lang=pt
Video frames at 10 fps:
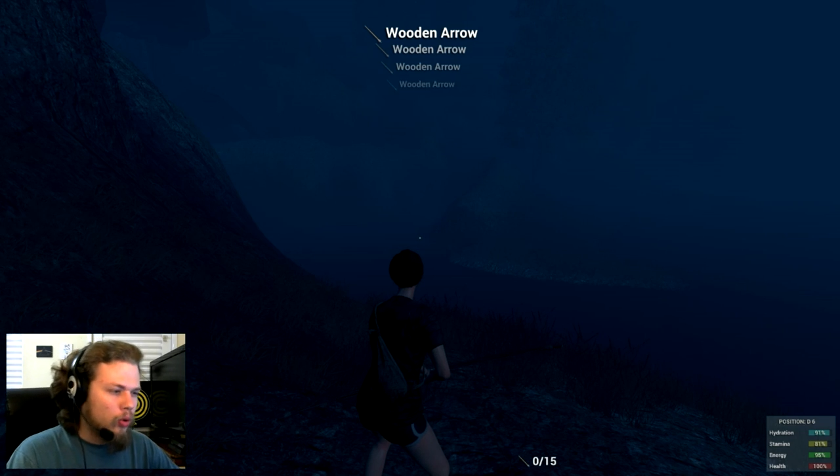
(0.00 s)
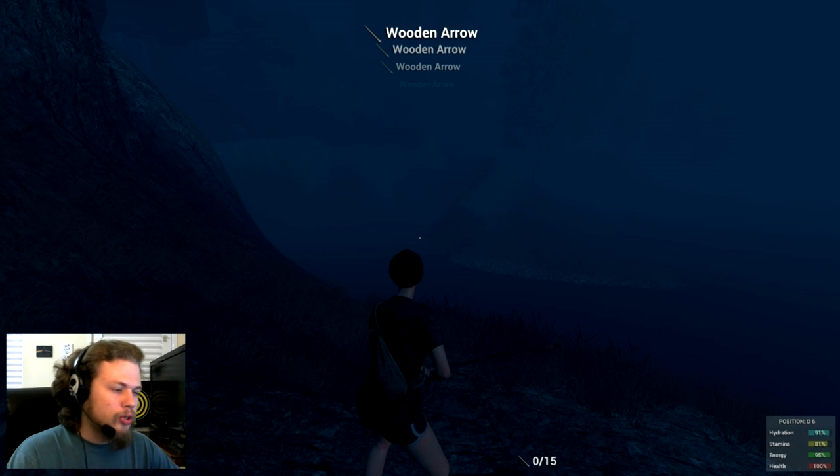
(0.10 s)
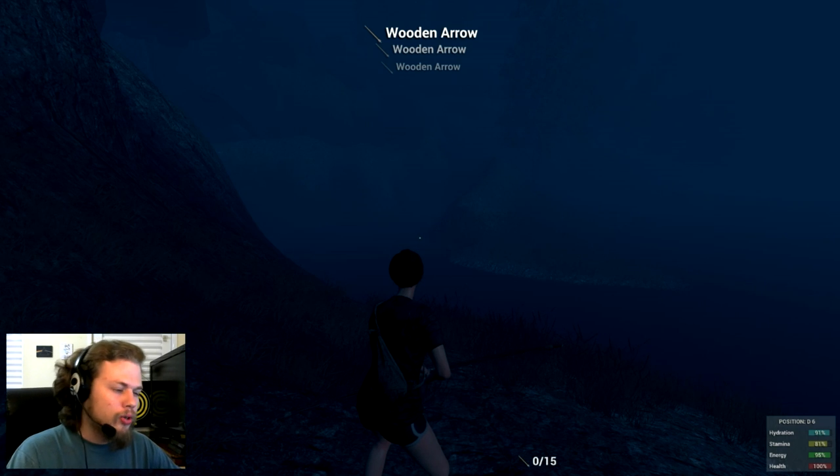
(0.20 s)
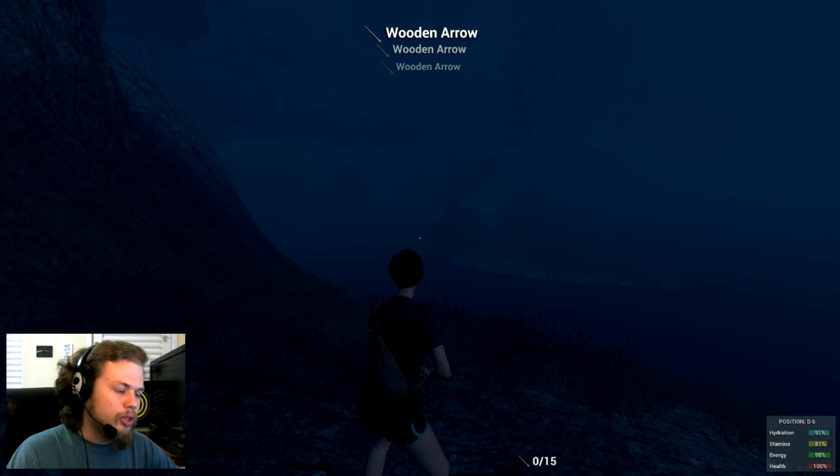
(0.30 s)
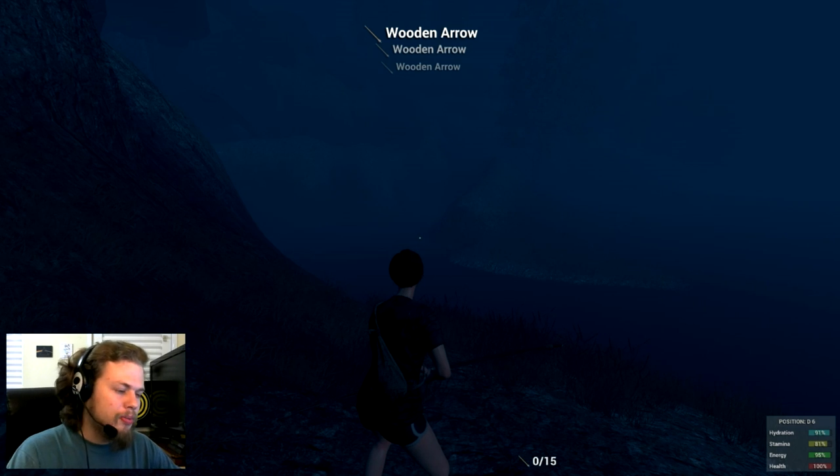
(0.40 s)

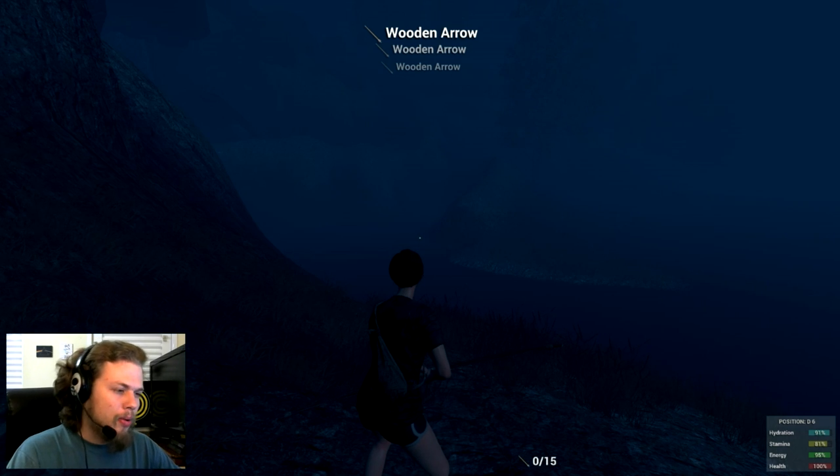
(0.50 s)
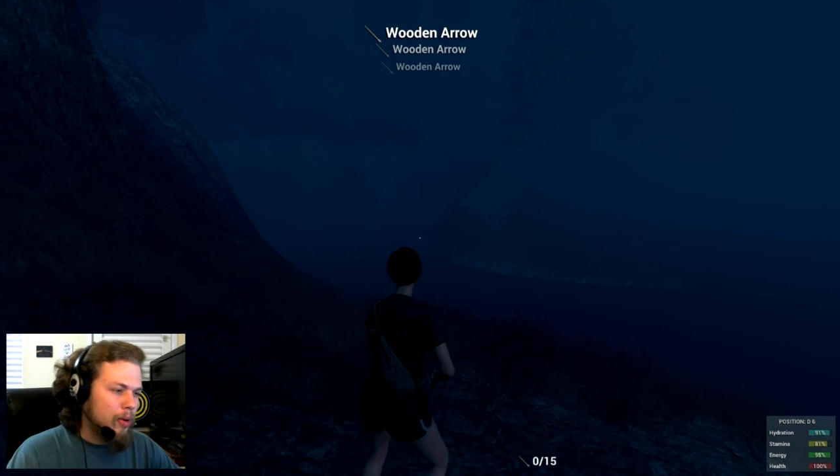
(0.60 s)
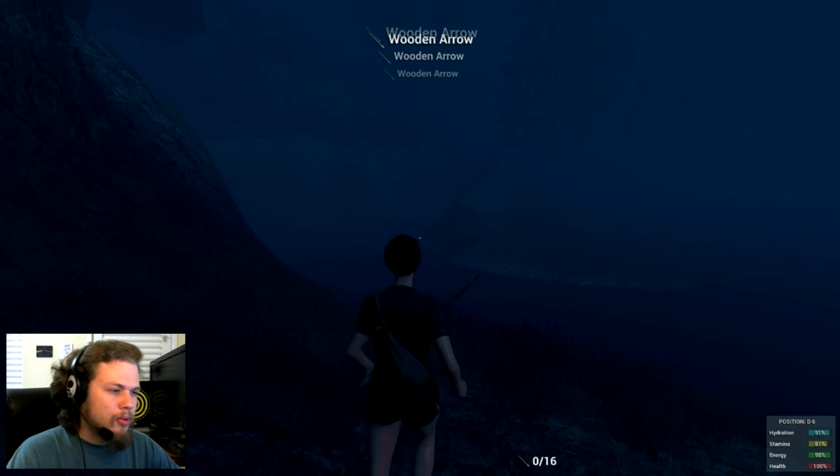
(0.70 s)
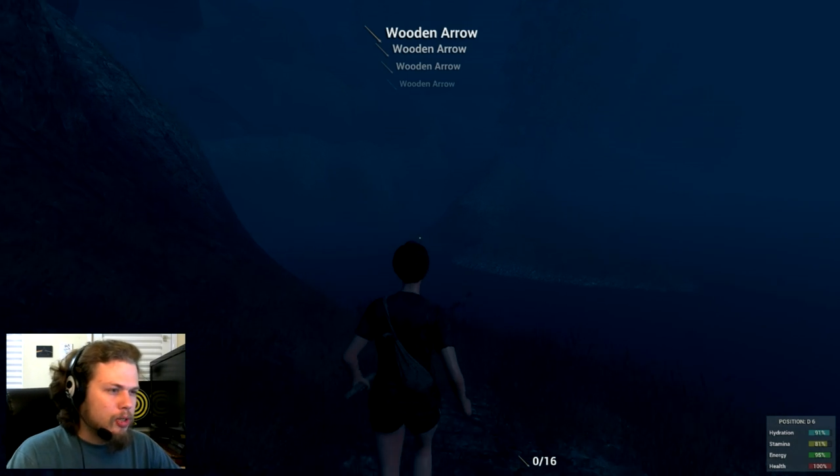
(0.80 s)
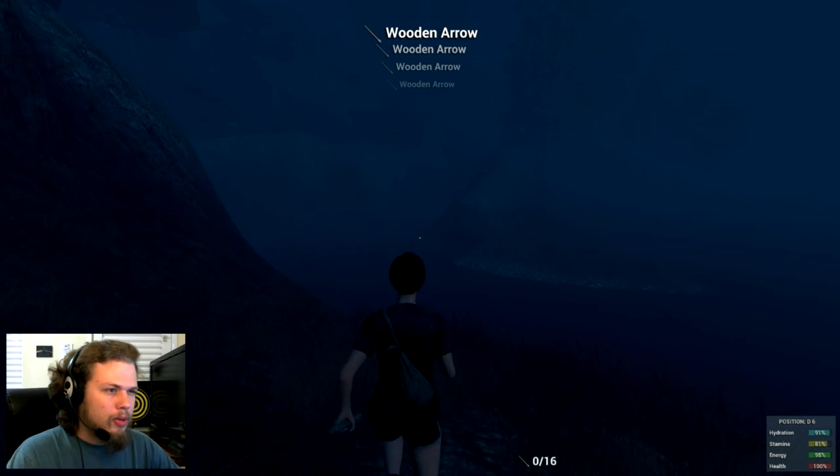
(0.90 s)
questões de
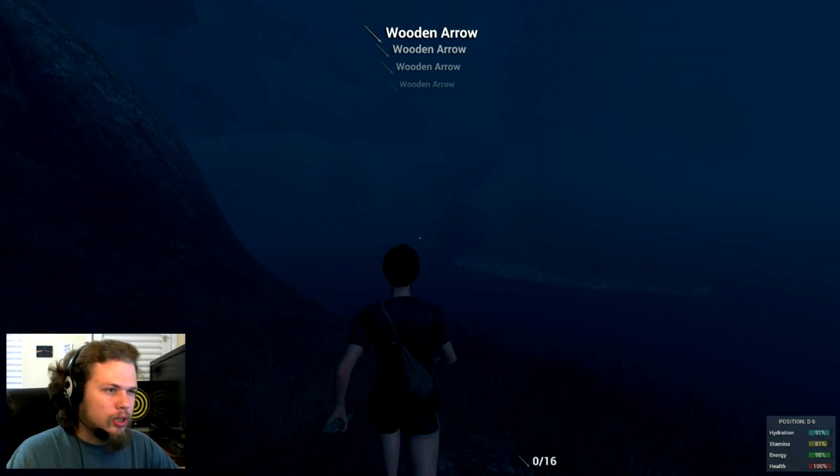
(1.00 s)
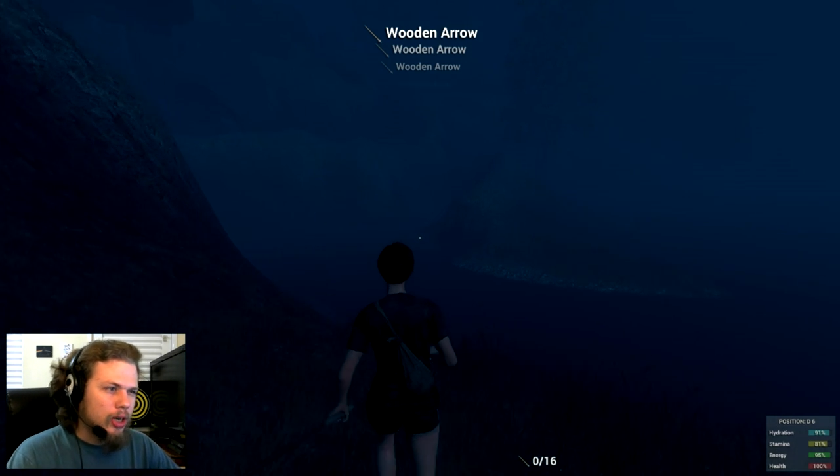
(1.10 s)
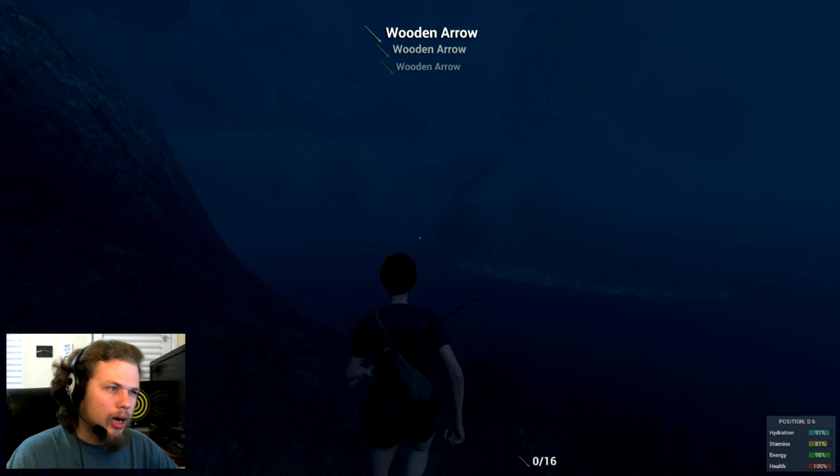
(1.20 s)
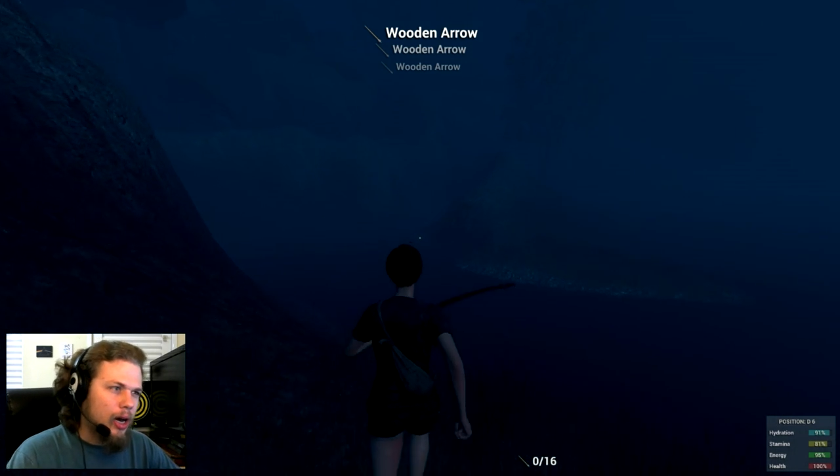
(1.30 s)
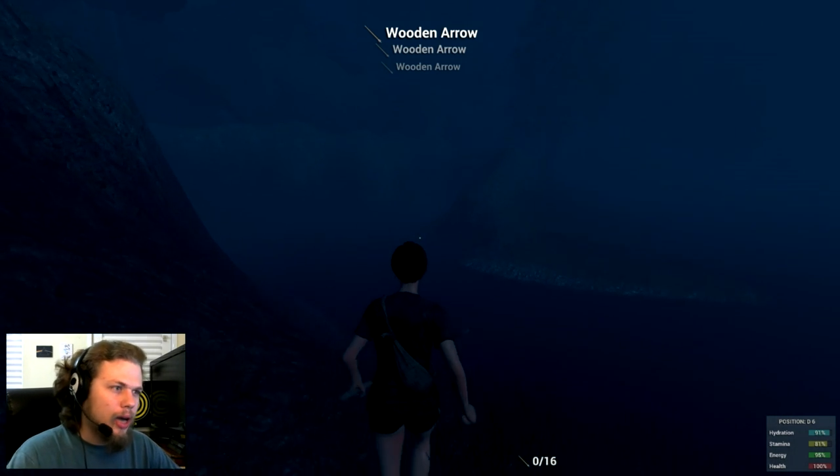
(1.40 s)
problemas também de
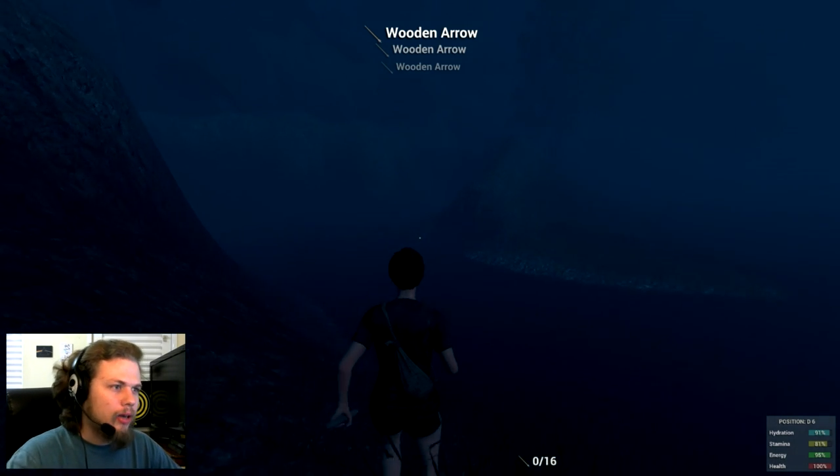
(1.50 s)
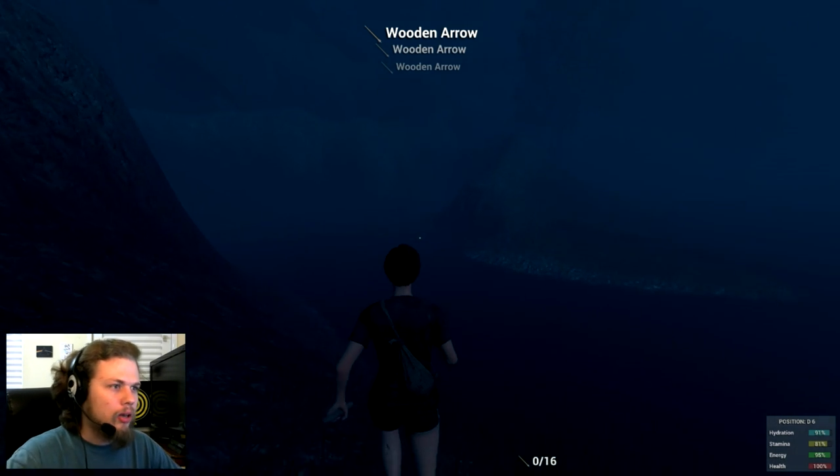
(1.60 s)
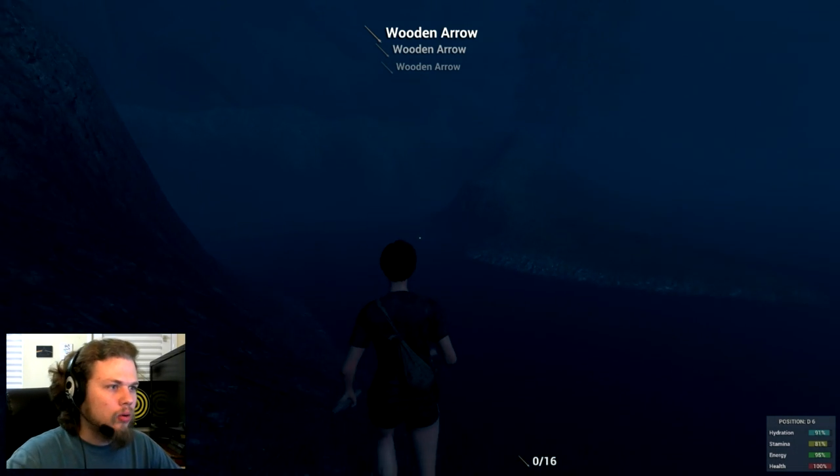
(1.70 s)
hacker,